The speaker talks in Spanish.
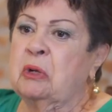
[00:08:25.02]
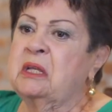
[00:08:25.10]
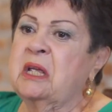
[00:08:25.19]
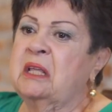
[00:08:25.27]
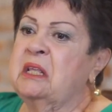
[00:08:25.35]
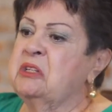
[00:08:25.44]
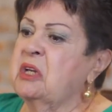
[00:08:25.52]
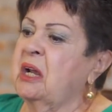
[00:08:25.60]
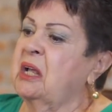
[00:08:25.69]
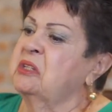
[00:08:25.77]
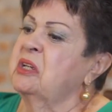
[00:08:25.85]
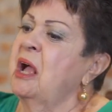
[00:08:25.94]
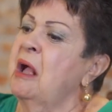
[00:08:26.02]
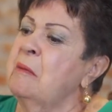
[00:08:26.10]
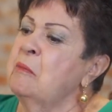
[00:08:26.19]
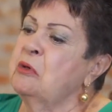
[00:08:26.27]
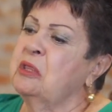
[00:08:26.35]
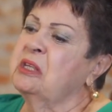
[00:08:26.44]
allá de
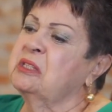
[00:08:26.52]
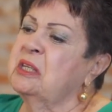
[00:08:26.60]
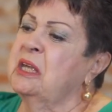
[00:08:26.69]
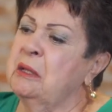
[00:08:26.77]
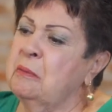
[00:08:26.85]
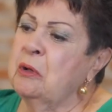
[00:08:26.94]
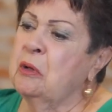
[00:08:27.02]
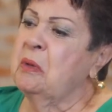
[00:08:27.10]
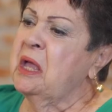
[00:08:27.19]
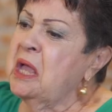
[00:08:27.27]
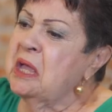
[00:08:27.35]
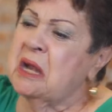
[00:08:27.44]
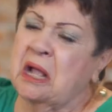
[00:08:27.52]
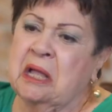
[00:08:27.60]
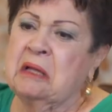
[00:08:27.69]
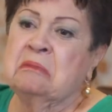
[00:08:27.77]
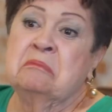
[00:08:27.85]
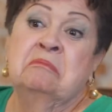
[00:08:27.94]
charachamo y decimos, mira
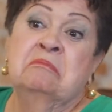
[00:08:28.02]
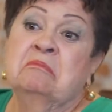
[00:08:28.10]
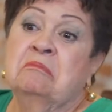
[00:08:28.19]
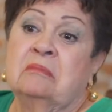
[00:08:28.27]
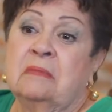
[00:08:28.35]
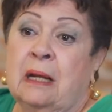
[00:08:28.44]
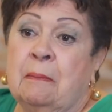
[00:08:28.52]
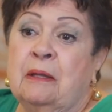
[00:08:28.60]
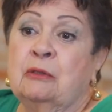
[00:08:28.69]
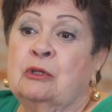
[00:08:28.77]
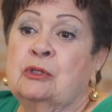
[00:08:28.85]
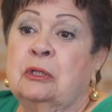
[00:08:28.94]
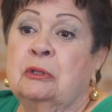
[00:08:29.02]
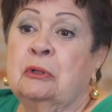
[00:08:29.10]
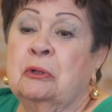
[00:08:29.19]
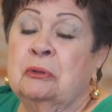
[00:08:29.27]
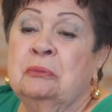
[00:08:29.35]
qué tremendo sitio.